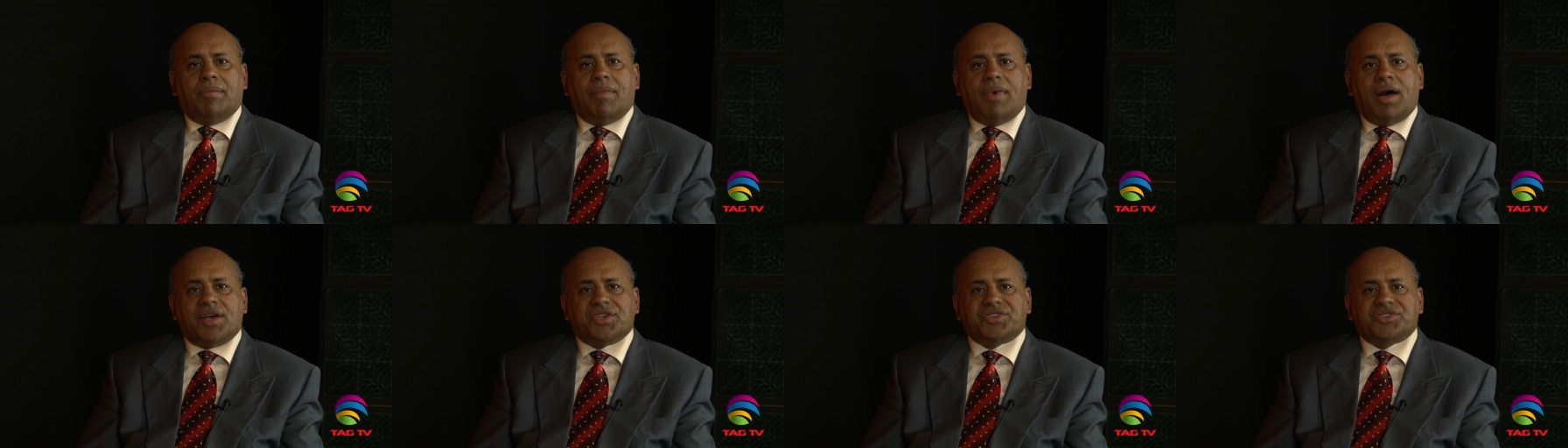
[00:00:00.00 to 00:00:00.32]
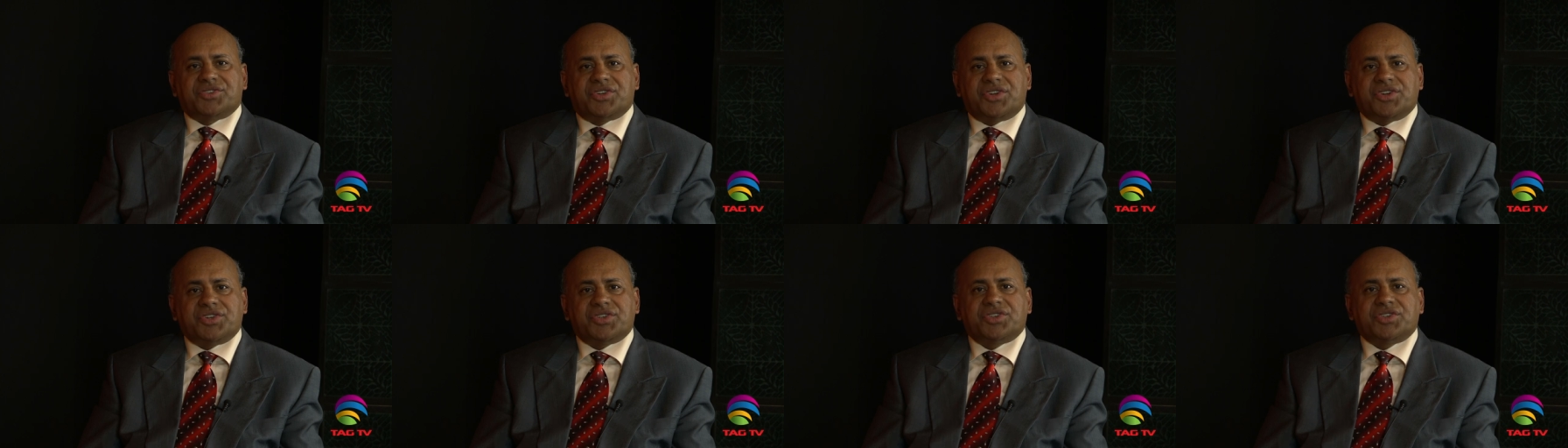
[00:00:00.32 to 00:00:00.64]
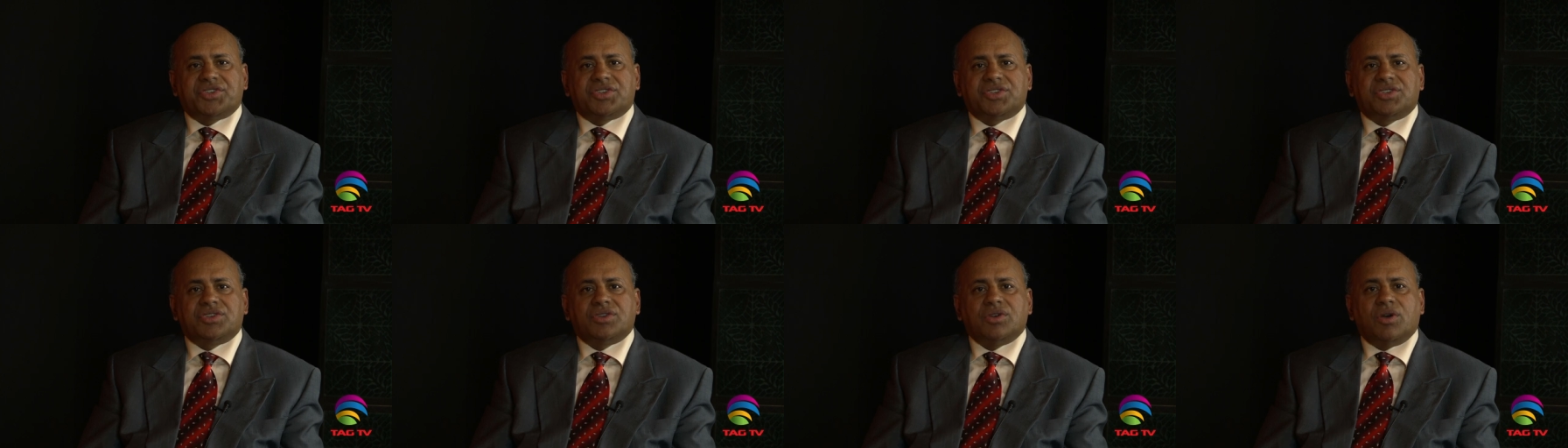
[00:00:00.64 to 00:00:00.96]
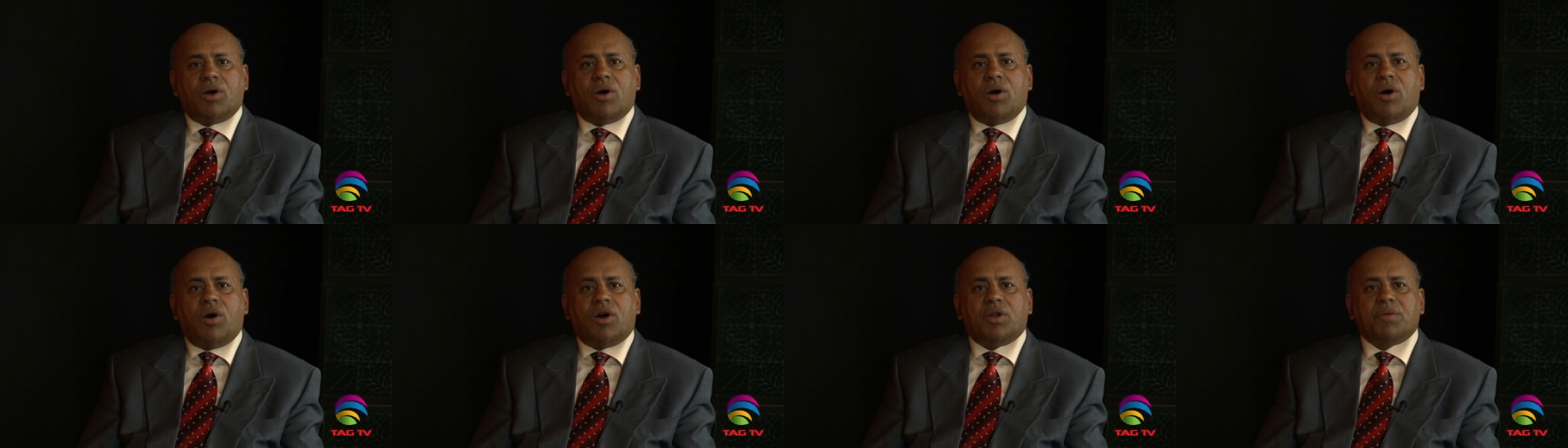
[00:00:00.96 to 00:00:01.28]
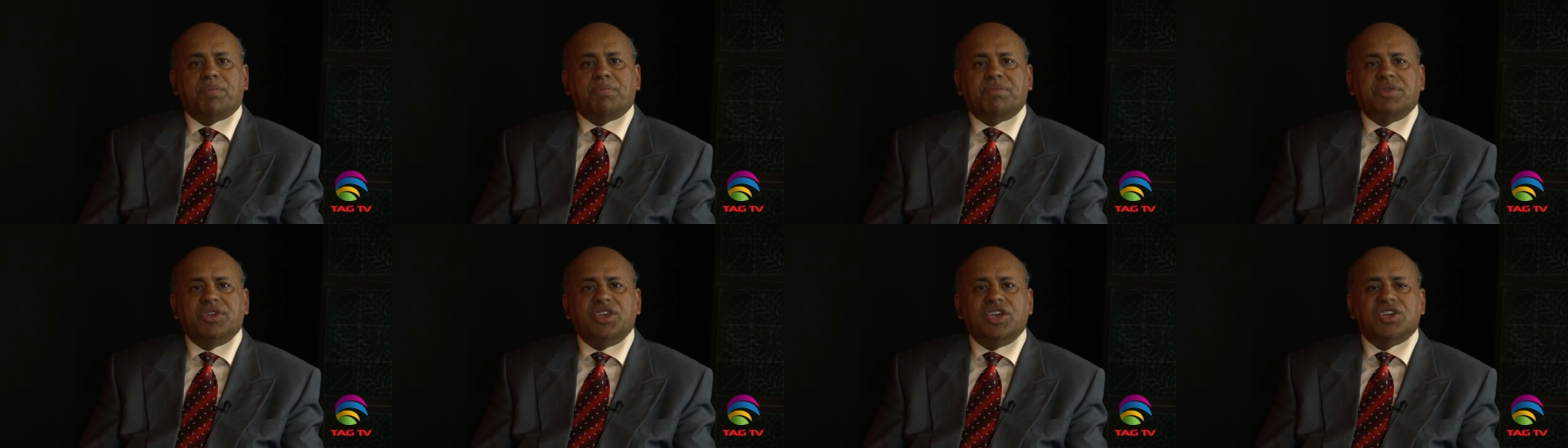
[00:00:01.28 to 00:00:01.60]
मास्टर्स
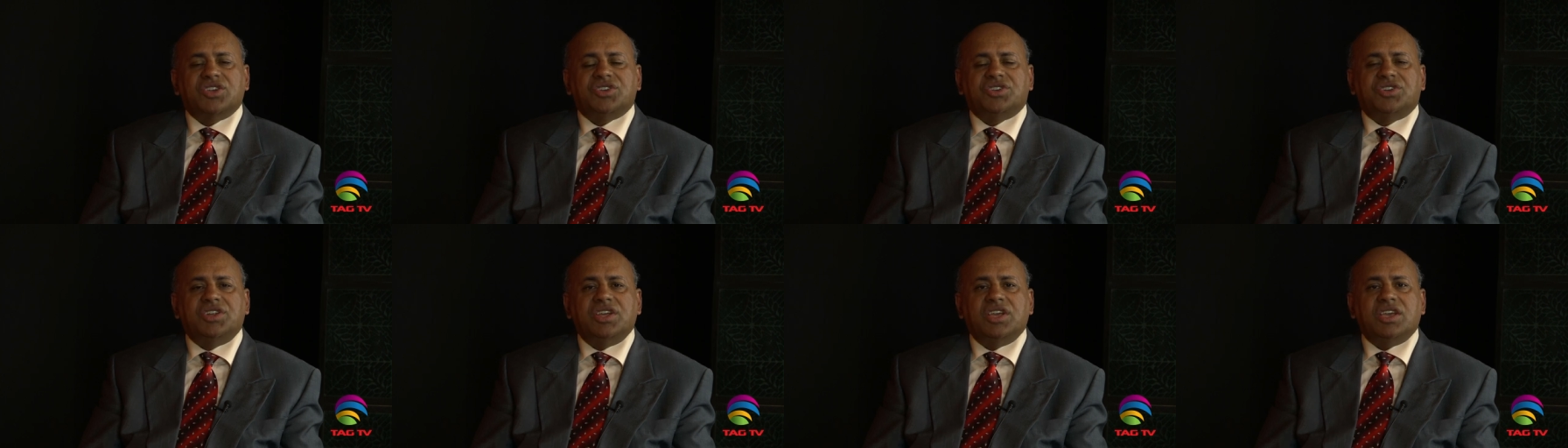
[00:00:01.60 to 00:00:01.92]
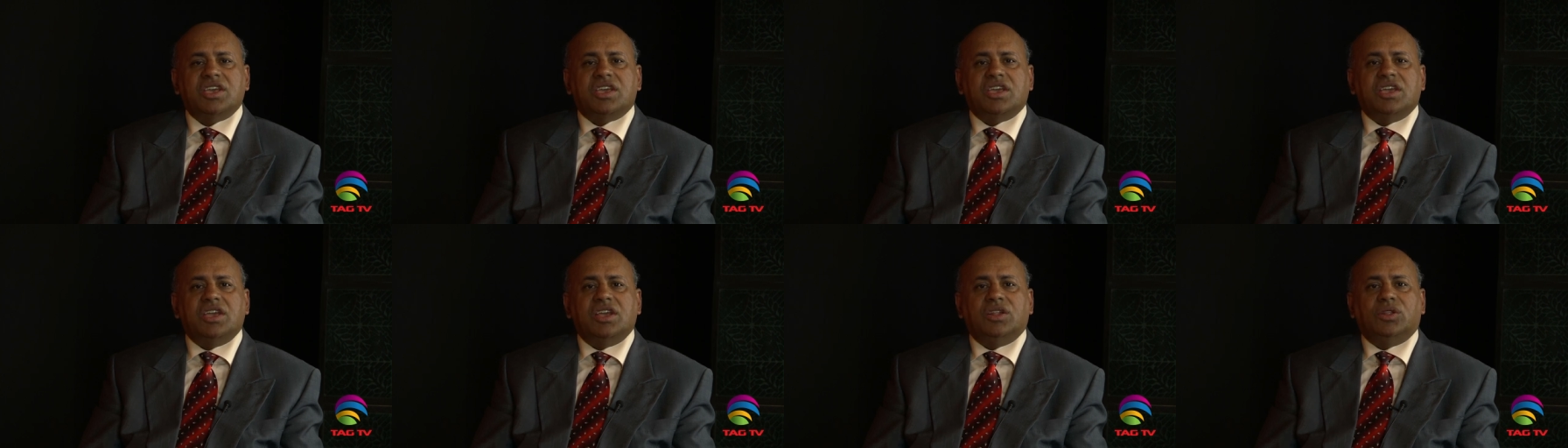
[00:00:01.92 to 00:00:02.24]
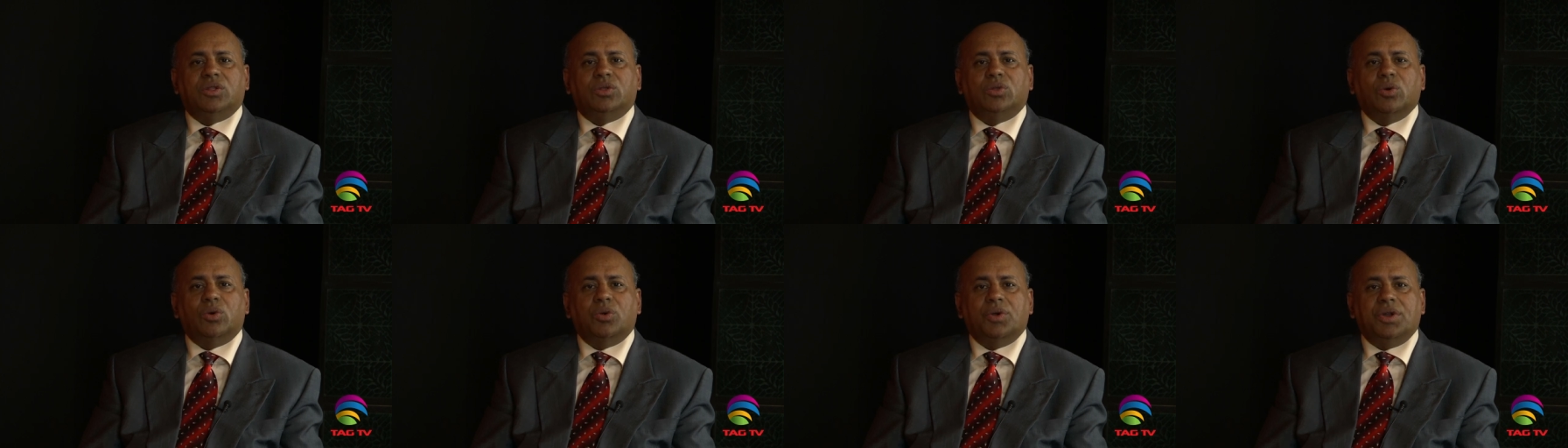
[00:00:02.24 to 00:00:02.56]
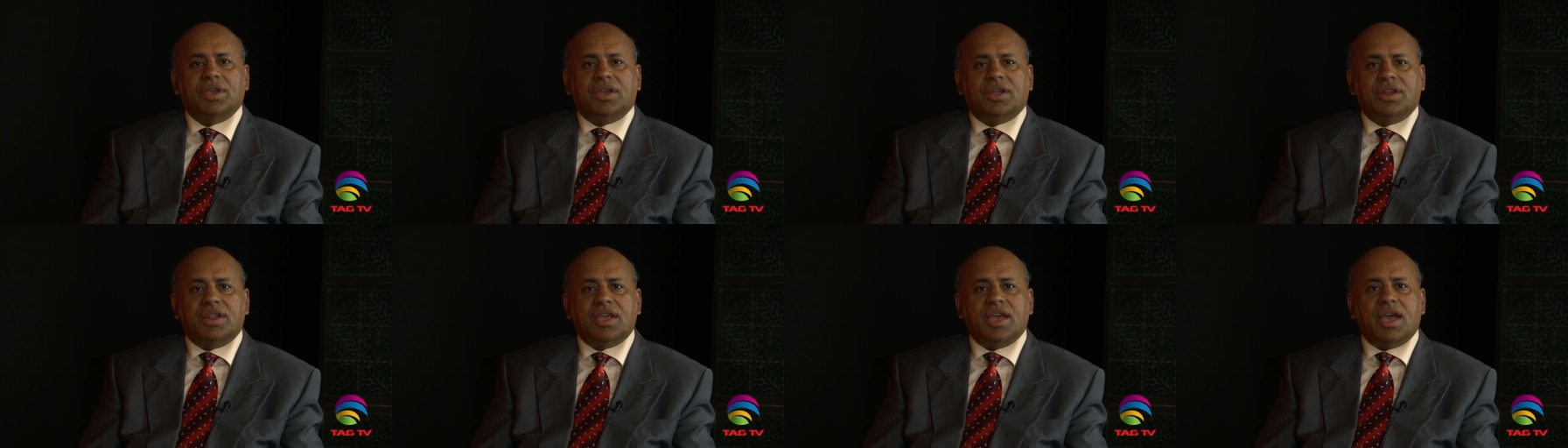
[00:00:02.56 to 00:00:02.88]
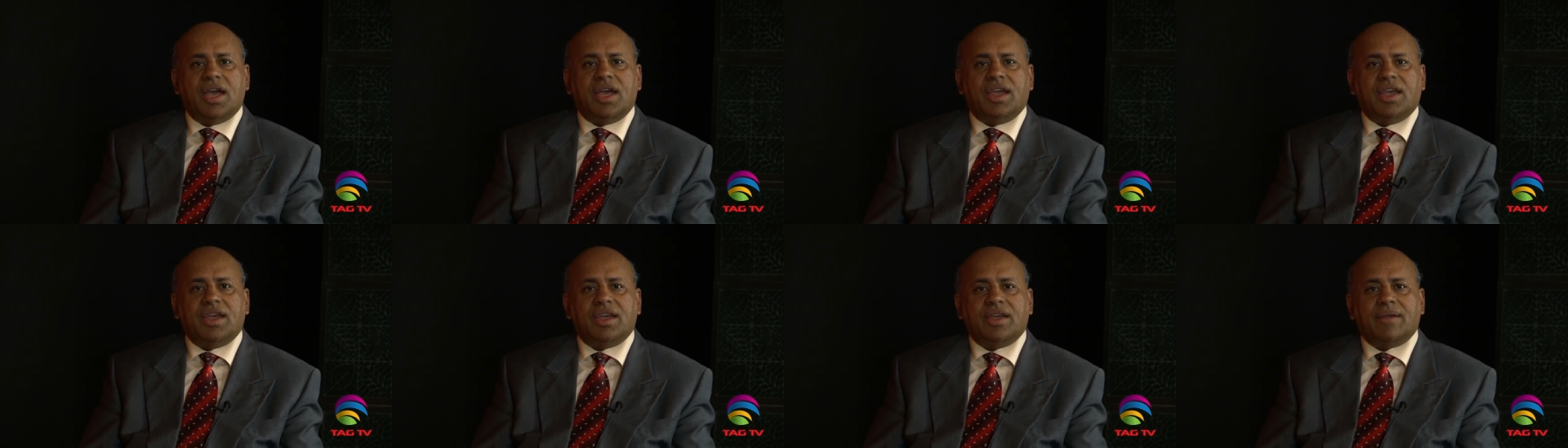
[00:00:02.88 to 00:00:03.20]
और पीएचडी की दो
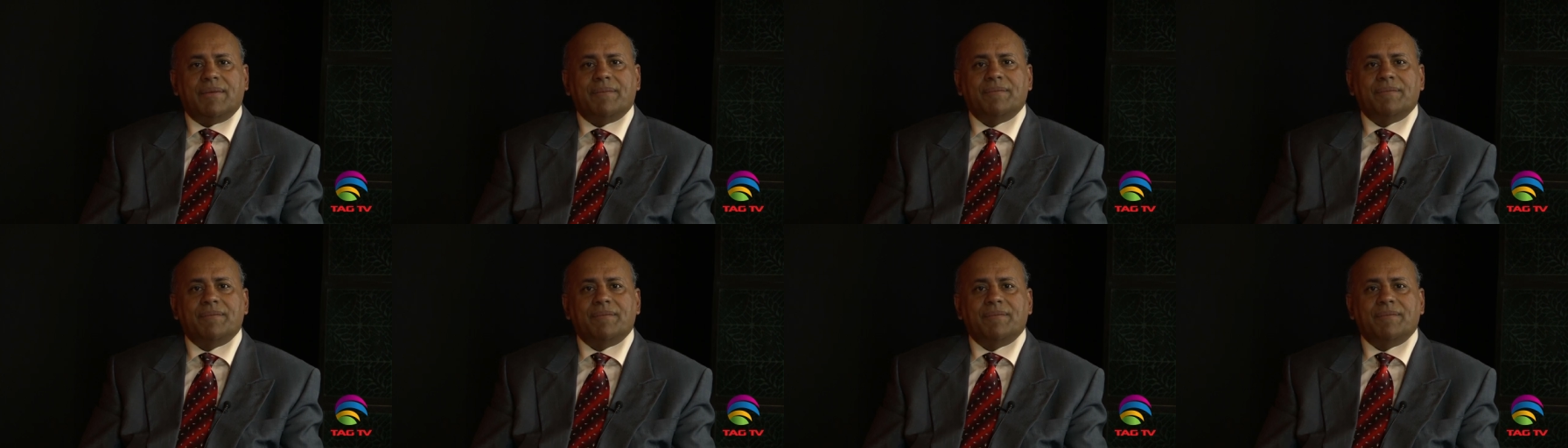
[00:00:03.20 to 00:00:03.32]
डिग्रियां हैं